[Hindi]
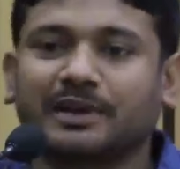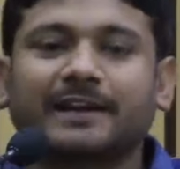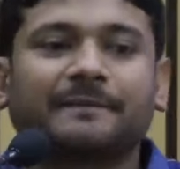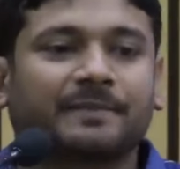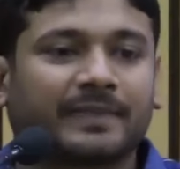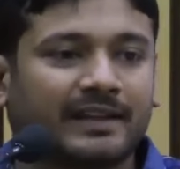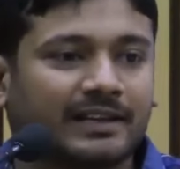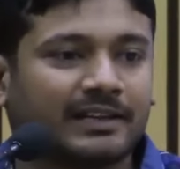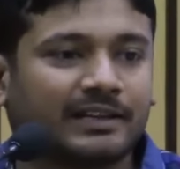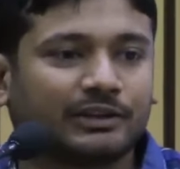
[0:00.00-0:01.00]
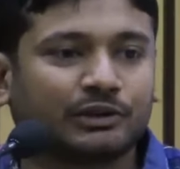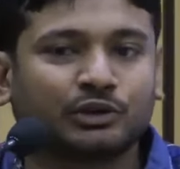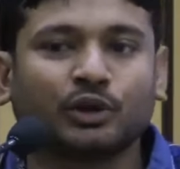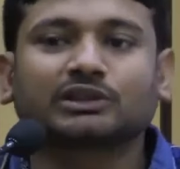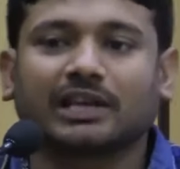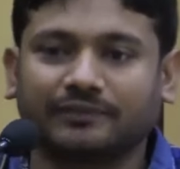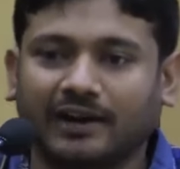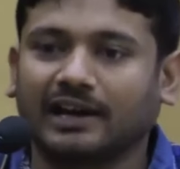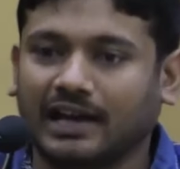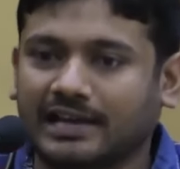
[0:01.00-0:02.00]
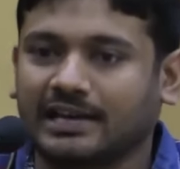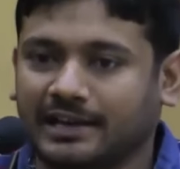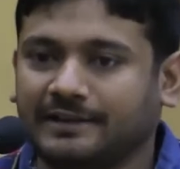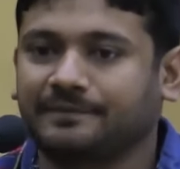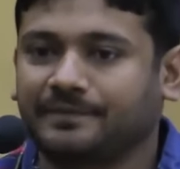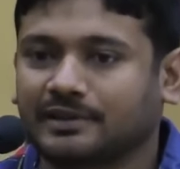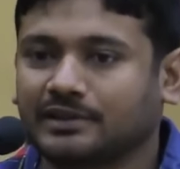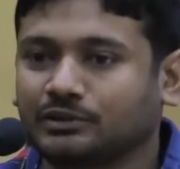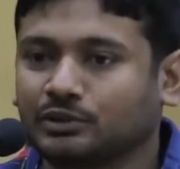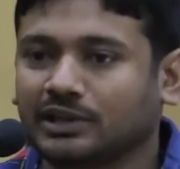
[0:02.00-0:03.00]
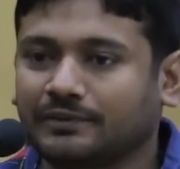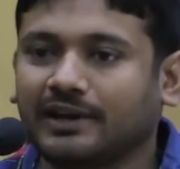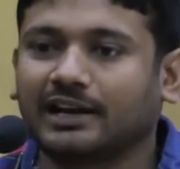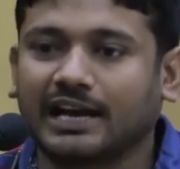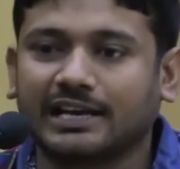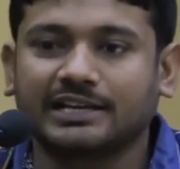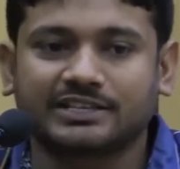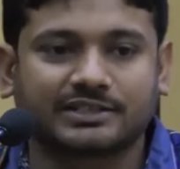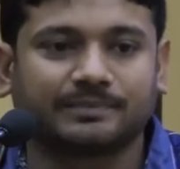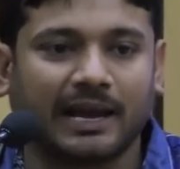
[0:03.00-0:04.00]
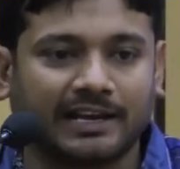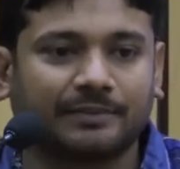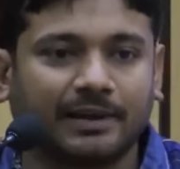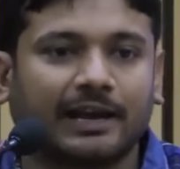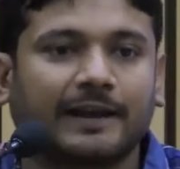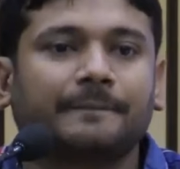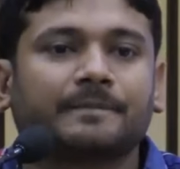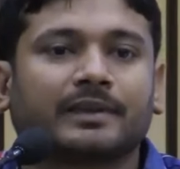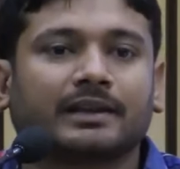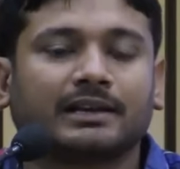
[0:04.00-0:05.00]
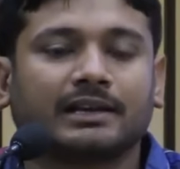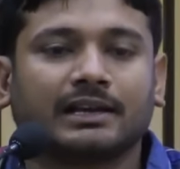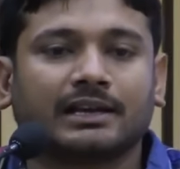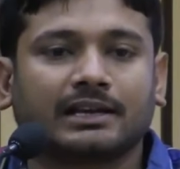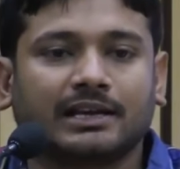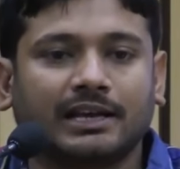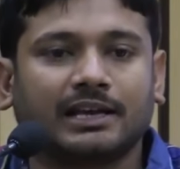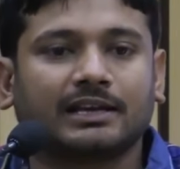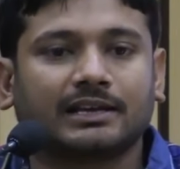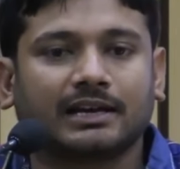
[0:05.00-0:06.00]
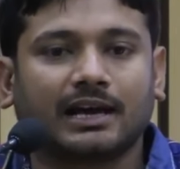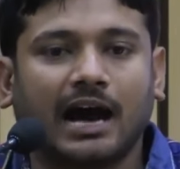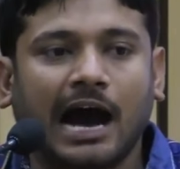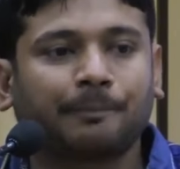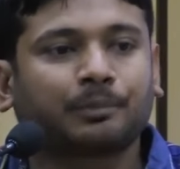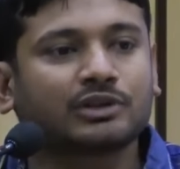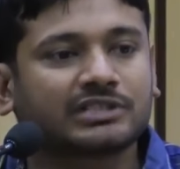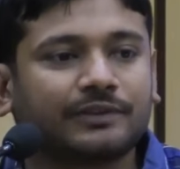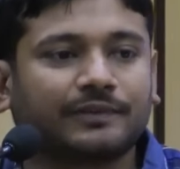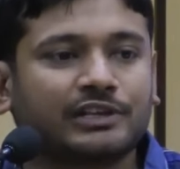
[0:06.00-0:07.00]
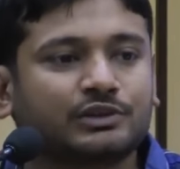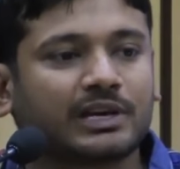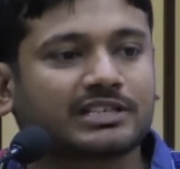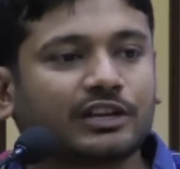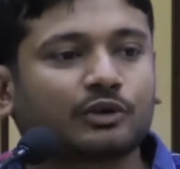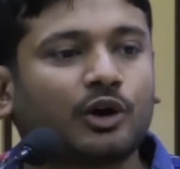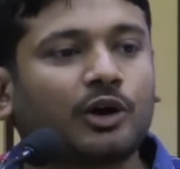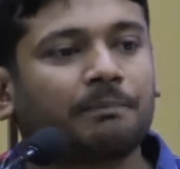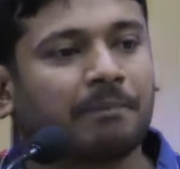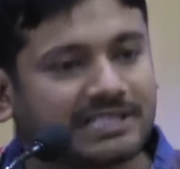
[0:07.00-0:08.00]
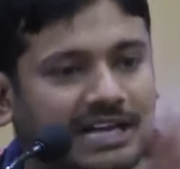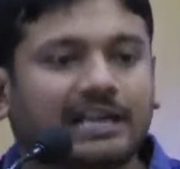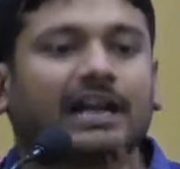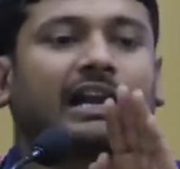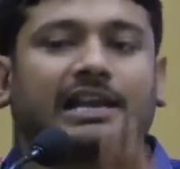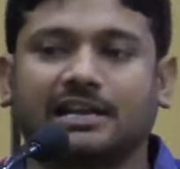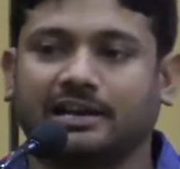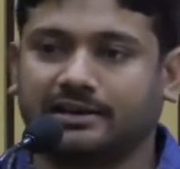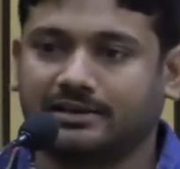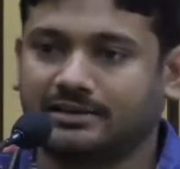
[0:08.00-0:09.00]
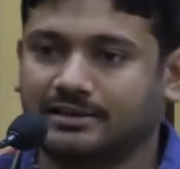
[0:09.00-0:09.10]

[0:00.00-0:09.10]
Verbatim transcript: में दो तरफा लड़ाई है दो तरफा लड़ाई इस मायने में है कि आपको सिर्फ एजुकेशन को बचाना नहीं है